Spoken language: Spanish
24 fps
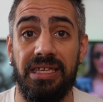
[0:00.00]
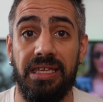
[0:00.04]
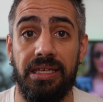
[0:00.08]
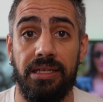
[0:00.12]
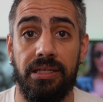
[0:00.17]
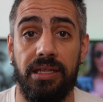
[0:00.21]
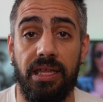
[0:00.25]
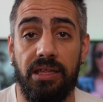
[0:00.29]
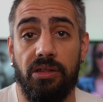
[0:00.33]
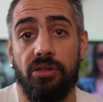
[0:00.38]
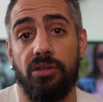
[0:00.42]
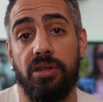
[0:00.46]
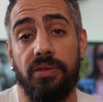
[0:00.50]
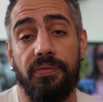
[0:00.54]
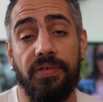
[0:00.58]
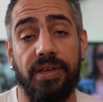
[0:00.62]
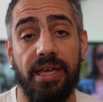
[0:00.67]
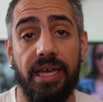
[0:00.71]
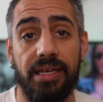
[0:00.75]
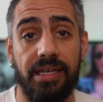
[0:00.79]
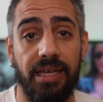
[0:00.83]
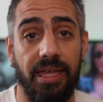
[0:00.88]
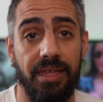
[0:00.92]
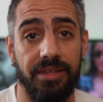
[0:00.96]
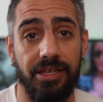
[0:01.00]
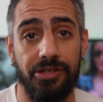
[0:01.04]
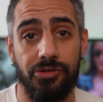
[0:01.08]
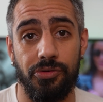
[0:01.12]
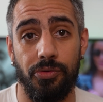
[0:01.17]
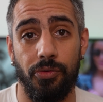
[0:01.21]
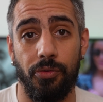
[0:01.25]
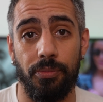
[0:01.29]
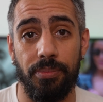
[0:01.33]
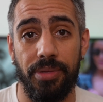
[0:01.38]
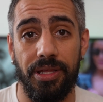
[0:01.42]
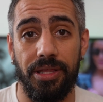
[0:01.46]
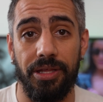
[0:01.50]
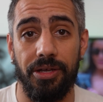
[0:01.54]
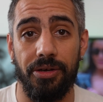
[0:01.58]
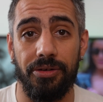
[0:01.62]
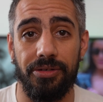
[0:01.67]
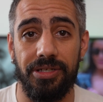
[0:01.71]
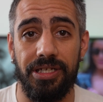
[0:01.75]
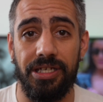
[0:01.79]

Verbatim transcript: y te notifica cada vez que subo un vídeo.